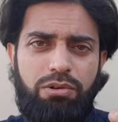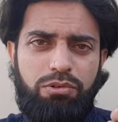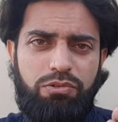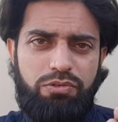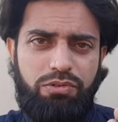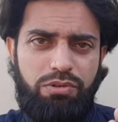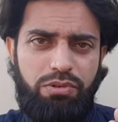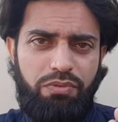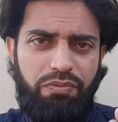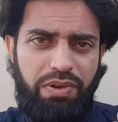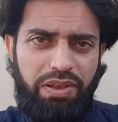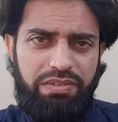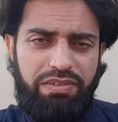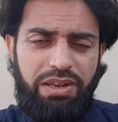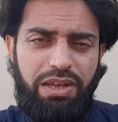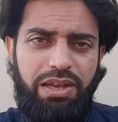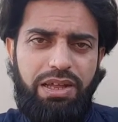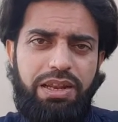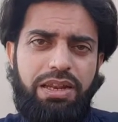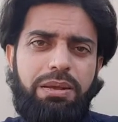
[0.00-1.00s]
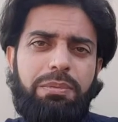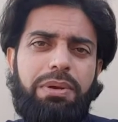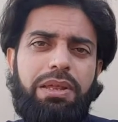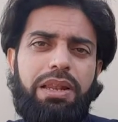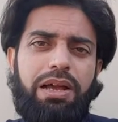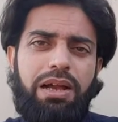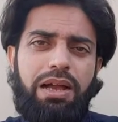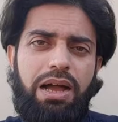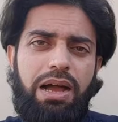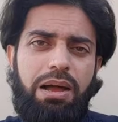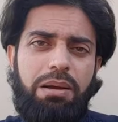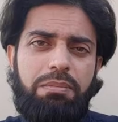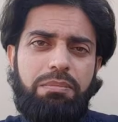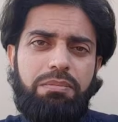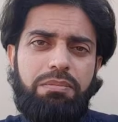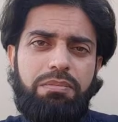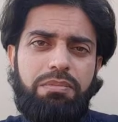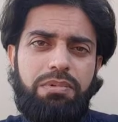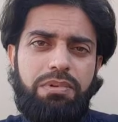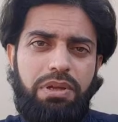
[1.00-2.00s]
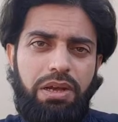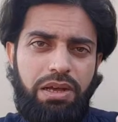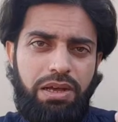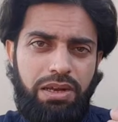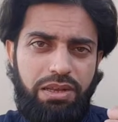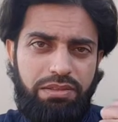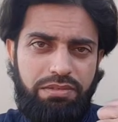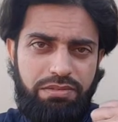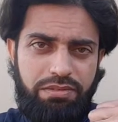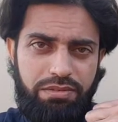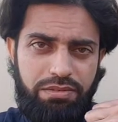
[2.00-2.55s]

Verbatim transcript: उसको फैसला करने में नाकाम अगर